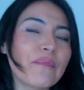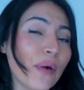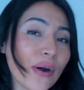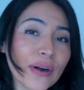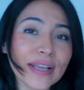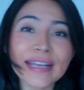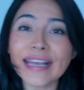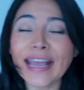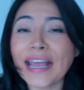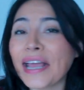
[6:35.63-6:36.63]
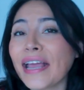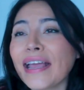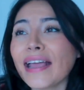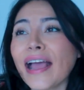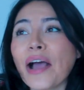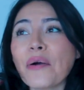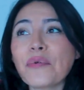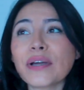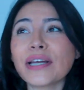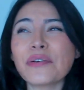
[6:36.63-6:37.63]
porque
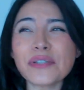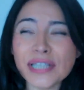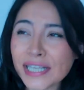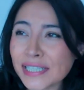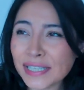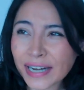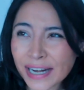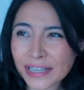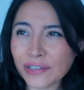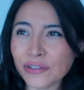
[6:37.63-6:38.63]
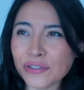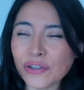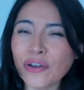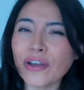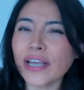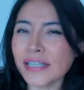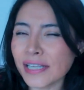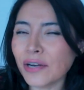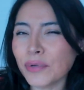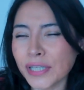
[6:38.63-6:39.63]
aunque no seas religioso, es
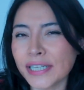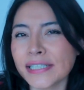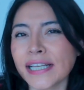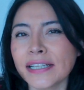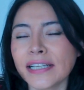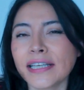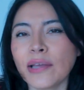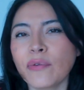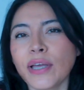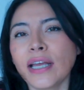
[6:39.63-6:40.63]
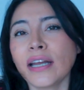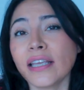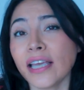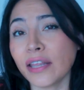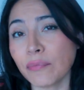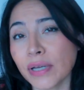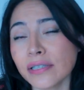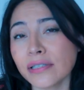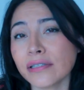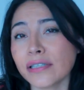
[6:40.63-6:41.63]
algo interesante que ver y
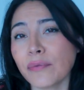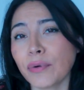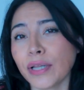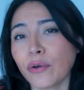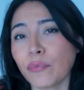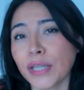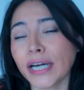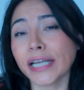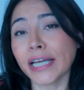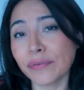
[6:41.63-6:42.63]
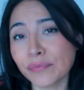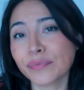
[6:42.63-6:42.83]
además siempre dan comida rica.